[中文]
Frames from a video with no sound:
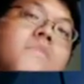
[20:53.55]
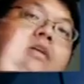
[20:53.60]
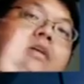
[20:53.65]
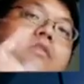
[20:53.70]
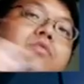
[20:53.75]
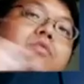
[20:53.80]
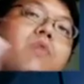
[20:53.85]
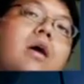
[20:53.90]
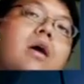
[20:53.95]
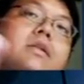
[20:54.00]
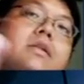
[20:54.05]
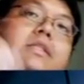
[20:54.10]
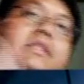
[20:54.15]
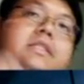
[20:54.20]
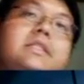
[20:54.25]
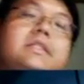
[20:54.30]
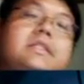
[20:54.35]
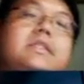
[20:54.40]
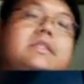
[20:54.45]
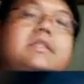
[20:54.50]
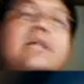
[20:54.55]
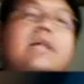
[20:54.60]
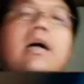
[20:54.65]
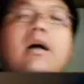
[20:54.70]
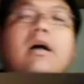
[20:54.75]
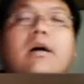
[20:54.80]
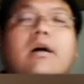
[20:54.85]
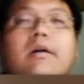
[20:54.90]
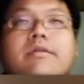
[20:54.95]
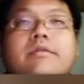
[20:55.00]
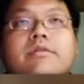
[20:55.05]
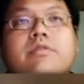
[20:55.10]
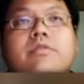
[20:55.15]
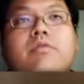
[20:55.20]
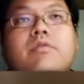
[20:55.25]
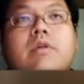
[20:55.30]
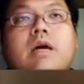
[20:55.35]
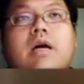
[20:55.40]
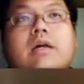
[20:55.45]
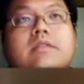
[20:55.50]
但是我要提一下哈，就
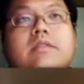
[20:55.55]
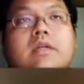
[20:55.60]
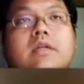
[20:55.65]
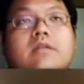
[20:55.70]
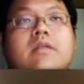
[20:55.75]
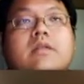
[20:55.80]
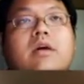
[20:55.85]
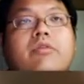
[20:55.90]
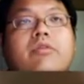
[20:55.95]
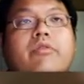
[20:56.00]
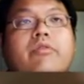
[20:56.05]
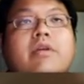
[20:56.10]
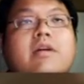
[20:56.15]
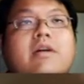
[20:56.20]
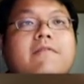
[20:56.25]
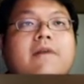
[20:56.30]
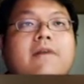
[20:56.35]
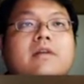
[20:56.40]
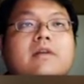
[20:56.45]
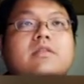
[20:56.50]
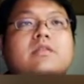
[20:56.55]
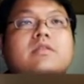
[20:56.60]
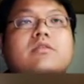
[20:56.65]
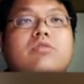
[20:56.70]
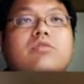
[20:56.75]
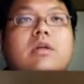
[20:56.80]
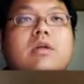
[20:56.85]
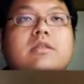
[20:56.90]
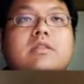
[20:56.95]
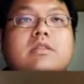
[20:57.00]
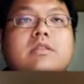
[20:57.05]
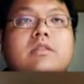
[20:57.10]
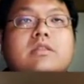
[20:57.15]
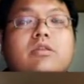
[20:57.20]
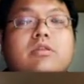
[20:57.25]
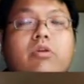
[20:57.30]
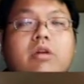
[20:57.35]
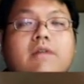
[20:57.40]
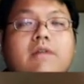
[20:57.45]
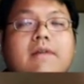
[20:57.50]
是我刚刚讲到有一个方式算是
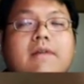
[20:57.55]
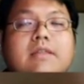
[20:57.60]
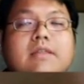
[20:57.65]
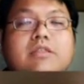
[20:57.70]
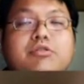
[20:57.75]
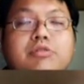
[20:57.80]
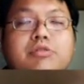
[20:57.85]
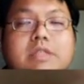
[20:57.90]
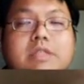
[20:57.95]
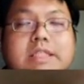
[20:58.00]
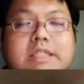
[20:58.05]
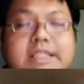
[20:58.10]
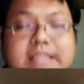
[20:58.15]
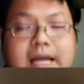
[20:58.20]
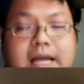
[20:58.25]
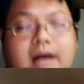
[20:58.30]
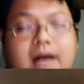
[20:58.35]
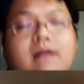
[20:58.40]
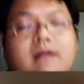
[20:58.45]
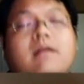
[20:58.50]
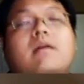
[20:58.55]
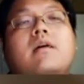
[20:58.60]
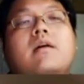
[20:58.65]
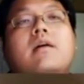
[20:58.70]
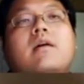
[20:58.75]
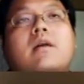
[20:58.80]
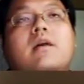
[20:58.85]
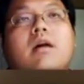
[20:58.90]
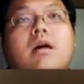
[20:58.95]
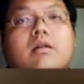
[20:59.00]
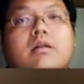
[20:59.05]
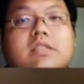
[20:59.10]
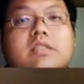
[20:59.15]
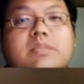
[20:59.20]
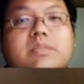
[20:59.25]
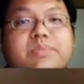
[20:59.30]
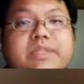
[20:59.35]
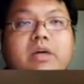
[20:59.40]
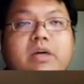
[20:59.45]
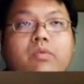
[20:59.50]
有一个方式去想，好
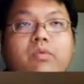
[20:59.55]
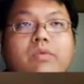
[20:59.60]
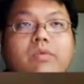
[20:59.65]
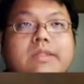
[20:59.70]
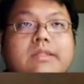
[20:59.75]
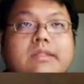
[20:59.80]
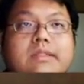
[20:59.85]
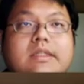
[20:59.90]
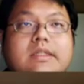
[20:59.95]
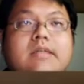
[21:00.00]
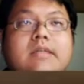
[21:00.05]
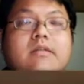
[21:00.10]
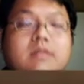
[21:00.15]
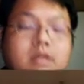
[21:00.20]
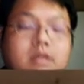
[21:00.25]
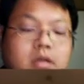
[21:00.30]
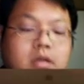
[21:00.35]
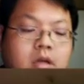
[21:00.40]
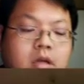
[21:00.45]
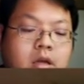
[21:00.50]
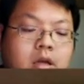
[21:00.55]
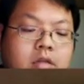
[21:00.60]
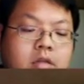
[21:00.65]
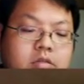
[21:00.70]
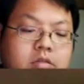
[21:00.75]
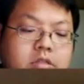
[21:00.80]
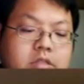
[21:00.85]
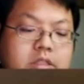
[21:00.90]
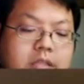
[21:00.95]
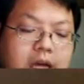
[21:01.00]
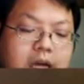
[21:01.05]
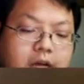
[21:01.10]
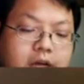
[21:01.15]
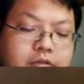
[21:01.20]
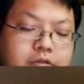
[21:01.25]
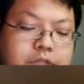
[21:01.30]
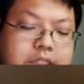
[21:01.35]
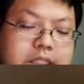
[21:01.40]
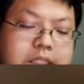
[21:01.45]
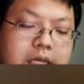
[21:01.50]
是比较稳健的，就是你
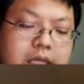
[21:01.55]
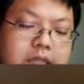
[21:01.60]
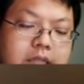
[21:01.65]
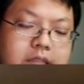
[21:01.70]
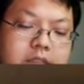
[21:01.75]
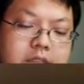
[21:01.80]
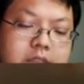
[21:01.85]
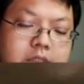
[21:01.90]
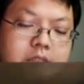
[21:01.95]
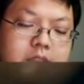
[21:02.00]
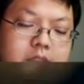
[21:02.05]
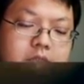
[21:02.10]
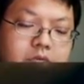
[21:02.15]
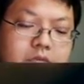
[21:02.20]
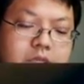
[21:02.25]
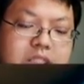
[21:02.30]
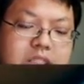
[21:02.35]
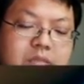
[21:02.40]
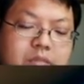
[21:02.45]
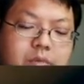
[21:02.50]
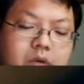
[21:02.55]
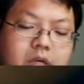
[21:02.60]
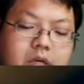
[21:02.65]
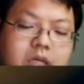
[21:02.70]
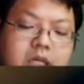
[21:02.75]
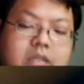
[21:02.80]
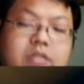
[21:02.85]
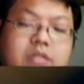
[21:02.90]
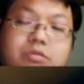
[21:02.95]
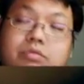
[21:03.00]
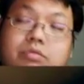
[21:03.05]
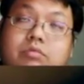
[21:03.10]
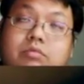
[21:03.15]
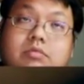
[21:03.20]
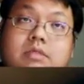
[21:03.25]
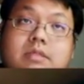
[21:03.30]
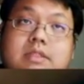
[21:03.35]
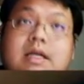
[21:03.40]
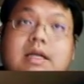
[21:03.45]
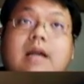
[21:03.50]
要去想这个为什么可以
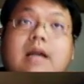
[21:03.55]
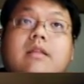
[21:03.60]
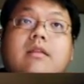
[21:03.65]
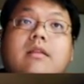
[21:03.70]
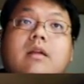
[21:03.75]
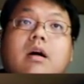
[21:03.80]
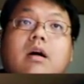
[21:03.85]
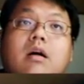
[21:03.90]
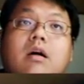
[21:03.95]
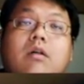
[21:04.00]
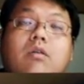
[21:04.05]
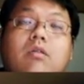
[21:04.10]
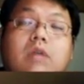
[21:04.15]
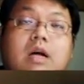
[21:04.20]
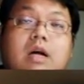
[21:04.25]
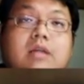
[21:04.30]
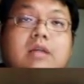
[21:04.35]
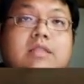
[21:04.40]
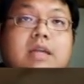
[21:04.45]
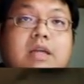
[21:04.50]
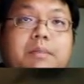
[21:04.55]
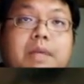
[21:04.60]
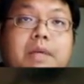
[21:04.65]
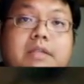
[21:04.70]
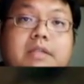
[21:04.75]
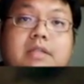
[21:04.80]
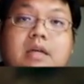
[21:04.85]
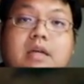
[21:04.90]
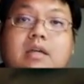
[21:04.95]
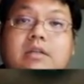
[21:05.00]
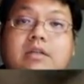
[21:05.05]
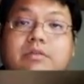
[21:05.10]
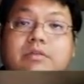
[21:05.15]
除三啊？我刚刚讲每三